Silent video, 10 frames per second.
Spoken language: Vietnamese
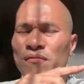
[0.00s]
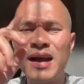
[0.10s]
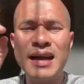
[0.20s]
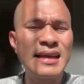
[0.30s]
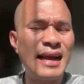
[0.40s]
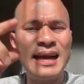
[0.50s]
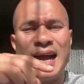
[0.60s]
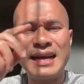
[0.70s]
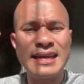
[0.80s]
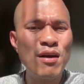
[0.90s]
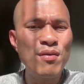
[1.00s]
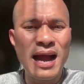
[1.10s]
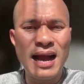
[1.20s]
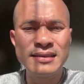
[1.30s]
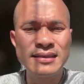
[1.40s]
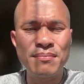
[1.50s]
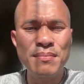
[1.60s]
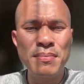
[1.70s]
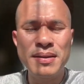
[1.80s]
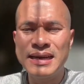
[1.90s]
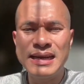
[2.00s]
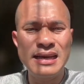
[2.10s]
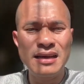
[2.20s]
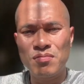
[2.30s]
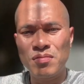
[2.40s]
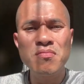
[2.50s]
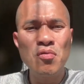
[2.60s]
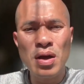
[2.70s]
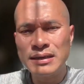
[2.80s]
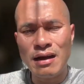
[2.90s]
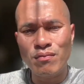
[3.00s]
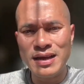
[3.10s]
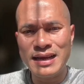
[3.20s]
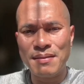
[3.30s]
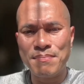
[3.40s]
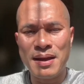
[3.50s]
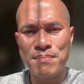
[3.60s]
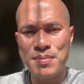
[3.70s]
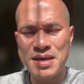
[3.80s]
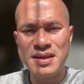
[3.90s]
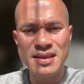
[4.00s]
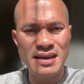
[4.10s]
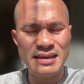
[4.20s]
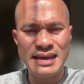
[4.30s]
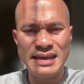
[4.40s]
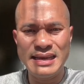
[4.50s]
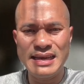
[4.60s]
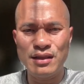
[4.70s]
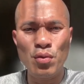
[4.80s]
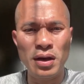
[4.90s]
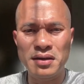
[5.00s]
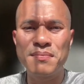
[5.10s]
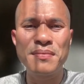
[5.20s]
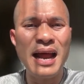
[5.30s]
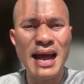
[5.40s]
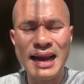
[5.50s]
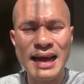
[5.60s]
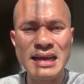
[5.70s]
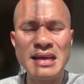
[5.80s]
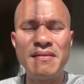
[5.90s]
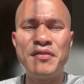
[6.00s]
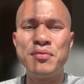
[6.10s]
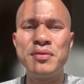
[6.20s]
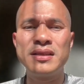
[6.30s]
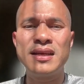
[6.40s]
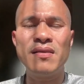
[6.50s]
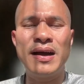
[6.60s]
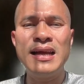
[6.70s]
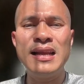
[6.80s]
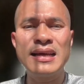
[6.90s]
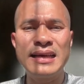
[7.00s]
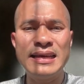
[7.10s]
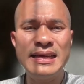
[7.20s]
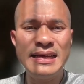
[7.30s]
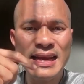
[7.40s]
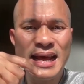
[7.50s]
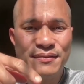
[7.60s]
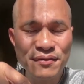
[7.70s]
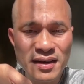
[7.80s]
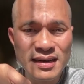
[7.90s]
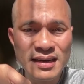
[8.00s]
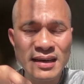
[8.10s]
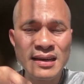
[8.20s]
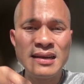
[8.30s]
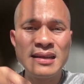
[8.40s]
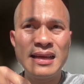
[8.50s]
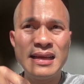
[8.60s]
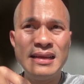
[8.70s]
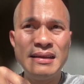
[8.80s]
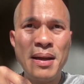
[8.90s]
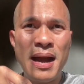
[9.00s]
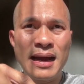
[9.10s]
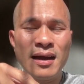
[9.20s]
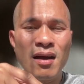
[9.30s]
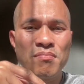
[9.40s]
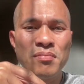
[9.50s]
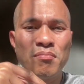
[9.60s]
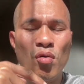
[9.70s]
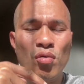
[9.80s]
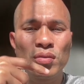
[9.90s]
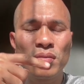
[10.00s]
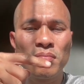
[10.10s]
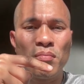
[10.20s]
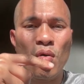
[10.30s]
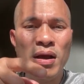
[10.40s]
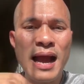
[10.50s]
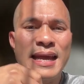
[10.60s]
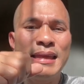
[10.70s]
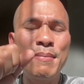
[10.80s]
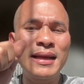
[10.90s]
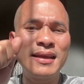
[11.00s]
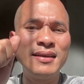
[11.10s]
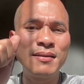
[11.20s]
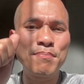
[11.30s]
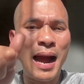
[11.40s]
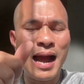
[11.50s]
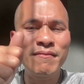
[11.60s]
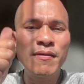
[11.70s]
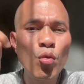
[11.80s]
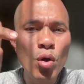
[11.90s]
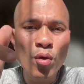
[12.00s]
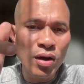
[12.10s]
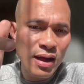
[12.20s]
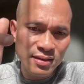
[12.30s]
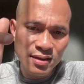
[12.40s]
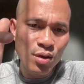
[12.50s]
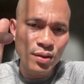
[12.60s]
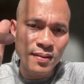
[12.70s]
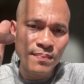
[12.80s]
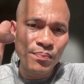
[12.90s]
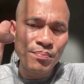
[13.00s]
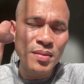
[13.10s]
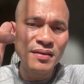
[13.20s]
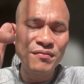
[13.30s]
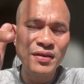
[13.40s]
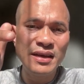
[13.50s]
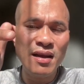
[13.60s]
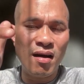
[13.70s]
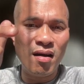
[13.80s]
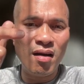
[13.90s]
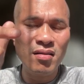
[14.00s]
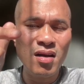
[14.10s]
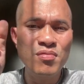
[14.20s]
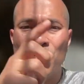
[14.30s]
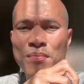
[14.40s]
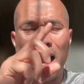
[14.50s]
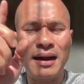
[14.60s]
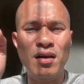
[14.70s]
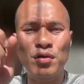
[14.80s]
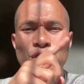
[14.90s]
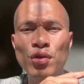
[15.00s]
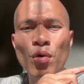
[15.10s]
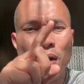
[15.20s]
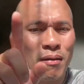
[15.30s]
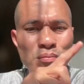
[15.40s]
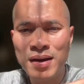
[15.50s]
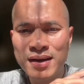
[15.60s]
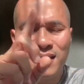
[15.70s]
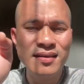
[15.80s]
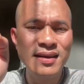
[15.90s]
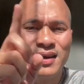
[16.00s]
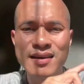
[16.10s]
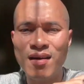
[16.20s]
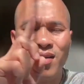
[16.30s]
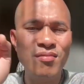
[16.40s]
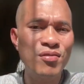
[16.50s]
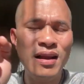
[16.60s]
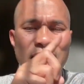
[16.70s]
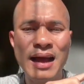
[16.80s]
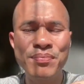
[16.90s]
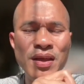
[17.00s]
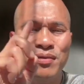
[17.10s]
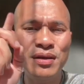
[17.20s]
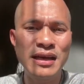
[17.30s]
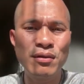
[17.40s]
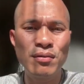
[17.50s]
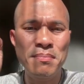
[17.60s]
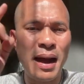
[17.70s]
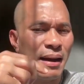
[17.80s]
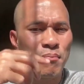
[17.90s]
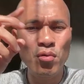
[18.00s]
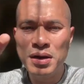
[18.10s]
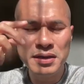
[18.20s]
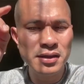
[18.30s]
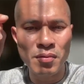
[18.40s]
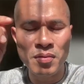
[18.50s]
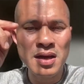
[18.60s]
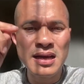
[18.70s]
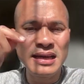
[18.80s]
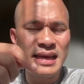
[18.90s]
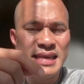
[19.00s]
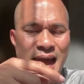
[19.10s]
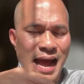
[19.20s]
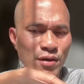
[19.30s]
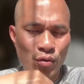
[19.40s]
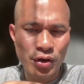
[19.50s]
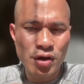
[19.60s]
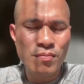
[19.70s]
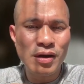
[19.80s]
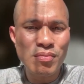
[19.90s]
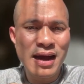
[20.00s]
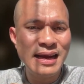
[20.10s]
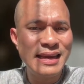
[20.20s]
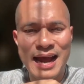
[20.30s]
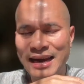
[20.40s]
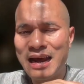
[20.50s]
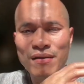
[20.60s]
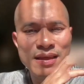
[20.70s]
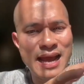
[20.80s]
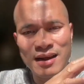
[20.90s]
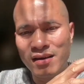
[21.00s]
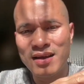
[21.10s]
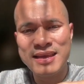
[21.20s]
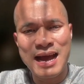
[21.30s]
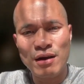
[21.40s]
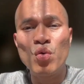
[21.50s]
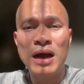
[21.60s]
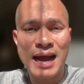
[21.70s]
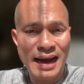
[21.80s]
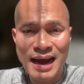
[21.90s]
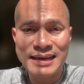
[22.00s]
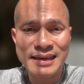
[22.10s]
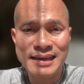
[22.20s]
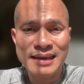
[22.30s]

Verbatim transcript: một vài những cái khác nhau khác nữa mà mình nghĩ là cũng không quan trọng để các bạn biết những cái kỹ thuật rườm ra này ví dụ người ta nói là cái index fund á, thì bạn không một một ngày thì bạn chỉ được bán và mua một lần thôi bởi vì nó không có bạn nó thụ động á cho nên là nó không có làm theo cái kiểu là bạn mua liên tục cái giá cuối cùng trong ngày giá nào là giá đó là giá của cả ngày